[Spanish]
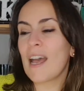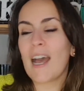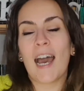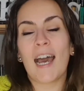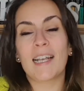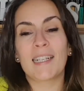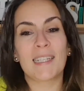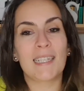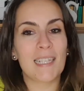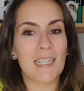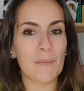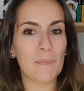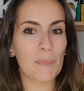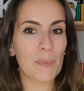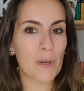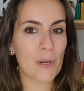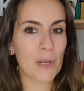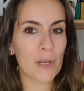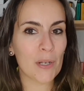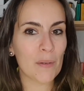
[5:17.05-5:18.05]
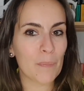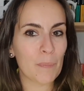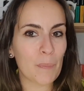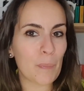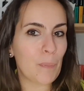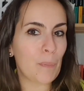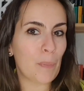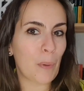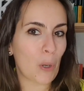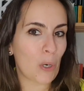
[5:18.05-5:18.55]
Así
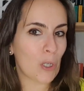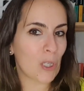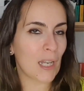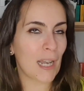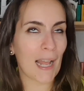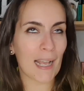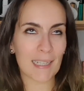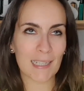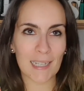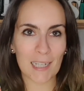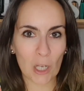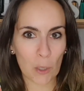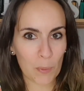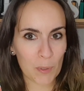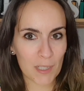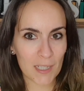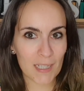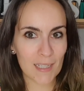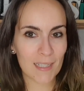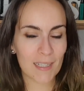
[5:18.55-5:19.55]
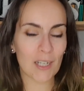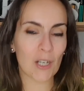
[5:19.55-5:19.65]
por, la sinopsis,